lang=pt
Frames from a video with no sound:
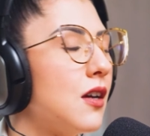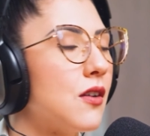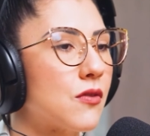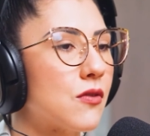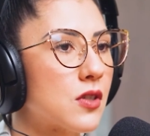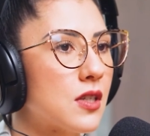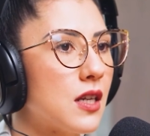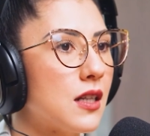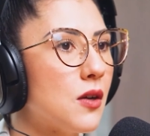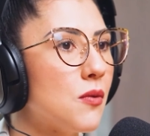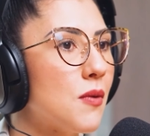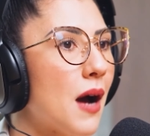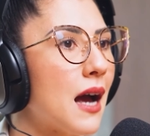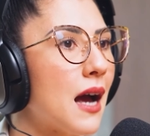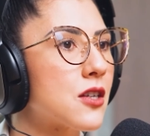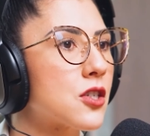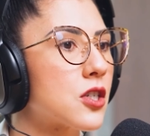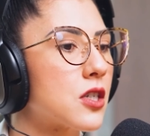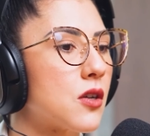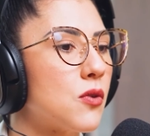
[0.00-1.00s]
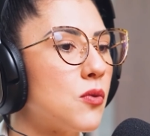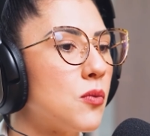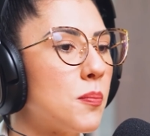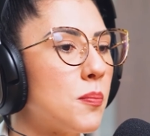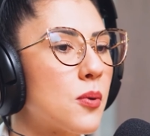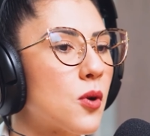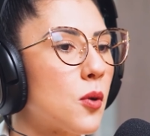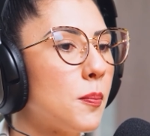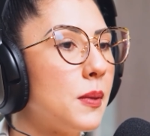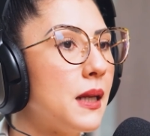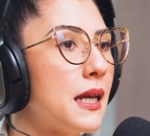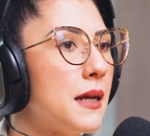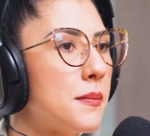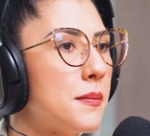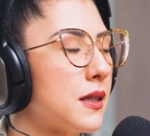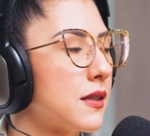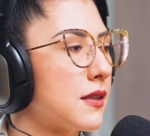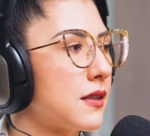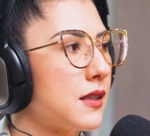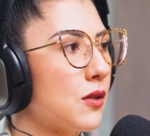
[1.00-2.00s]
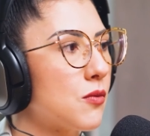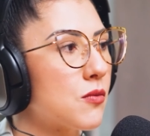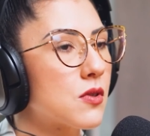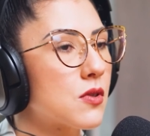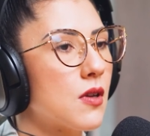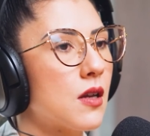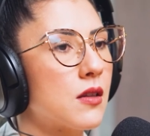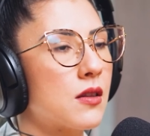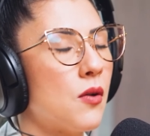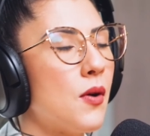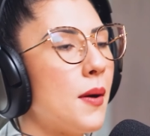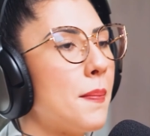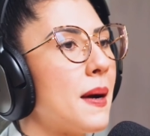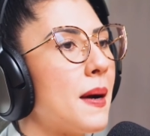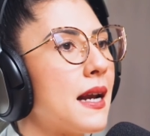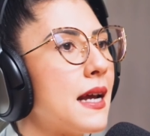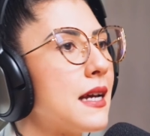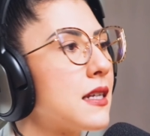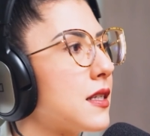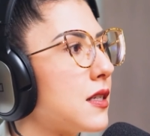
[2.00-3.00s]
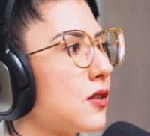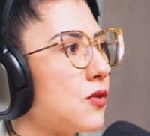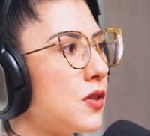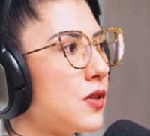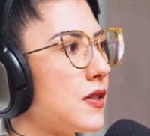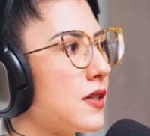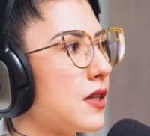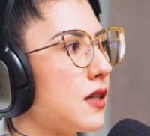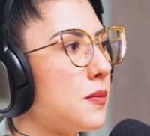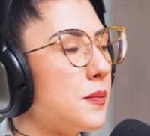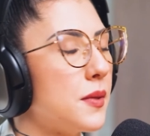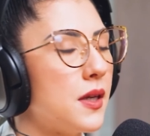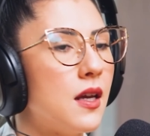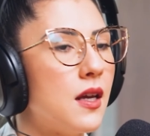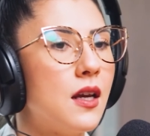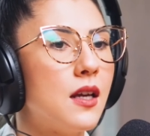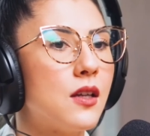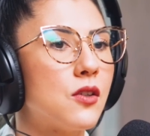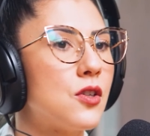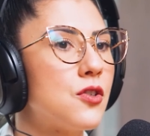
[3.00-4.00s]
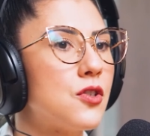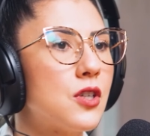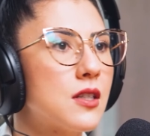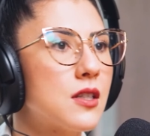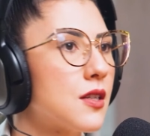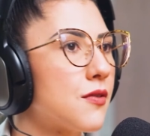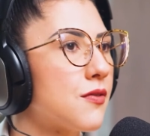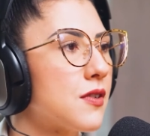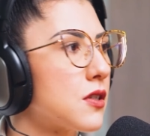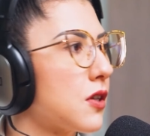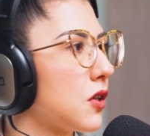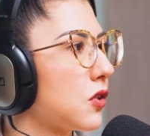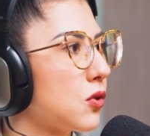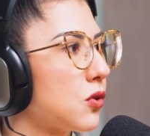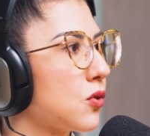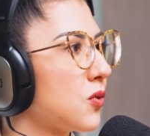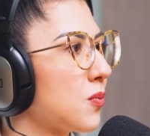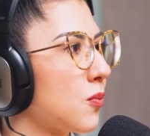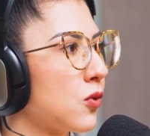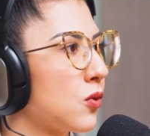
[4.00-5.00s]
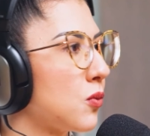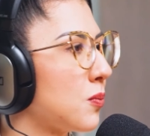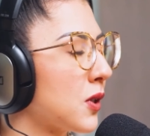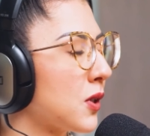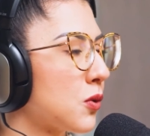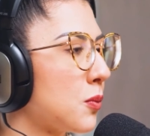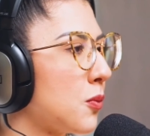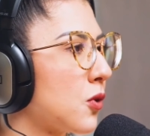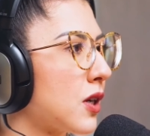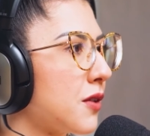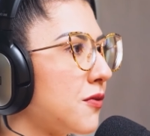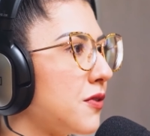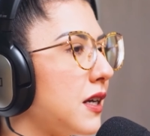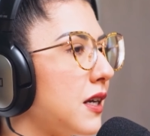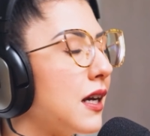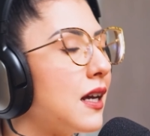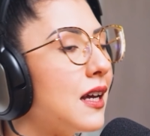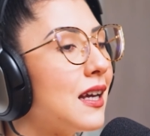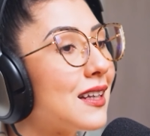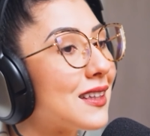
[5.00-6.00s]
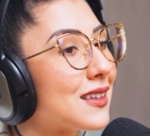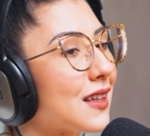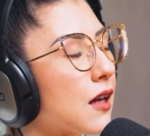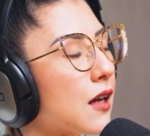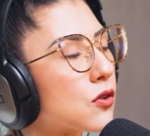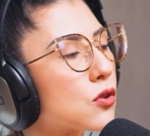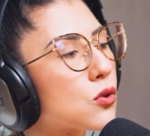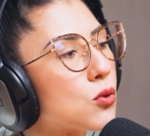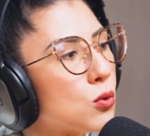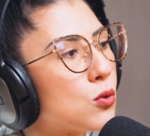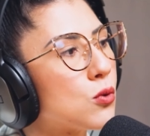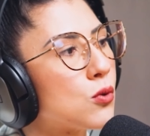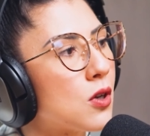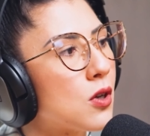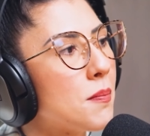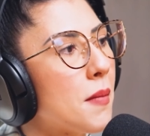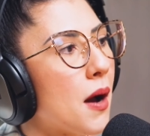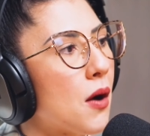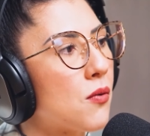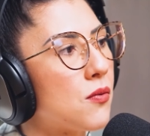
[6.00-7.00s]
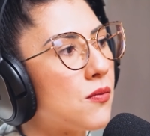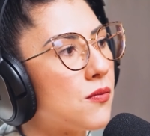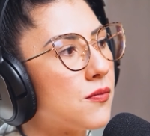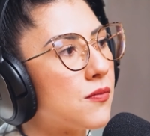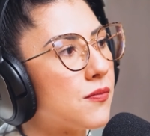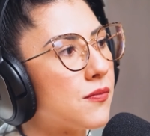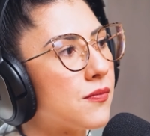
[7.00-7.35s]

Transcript: Você não acha um problema, não, não aparece no exame, não adianta você fazer uma, uma tomografia. Tá tudo normal.